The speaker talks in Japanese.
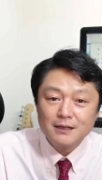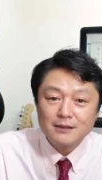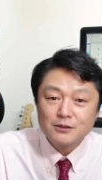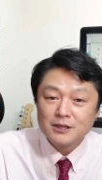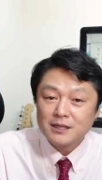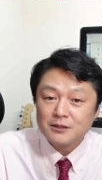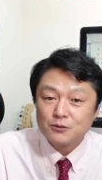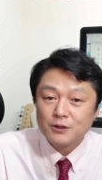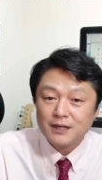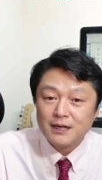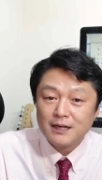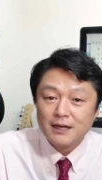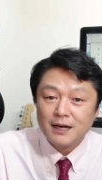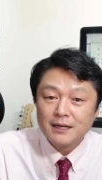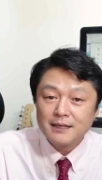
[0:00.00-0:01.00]
しかしそれ
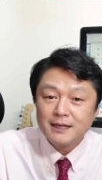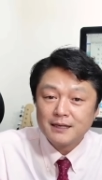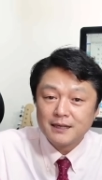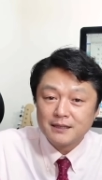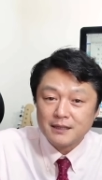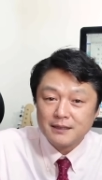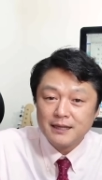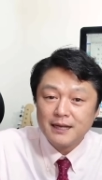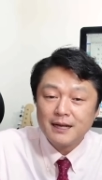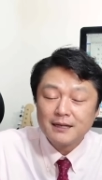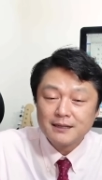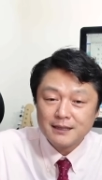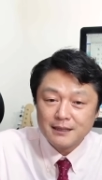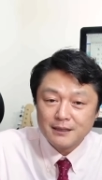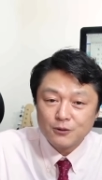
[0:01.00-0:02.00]
が明らかに
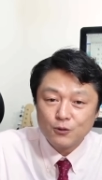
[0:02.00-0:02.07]
狙った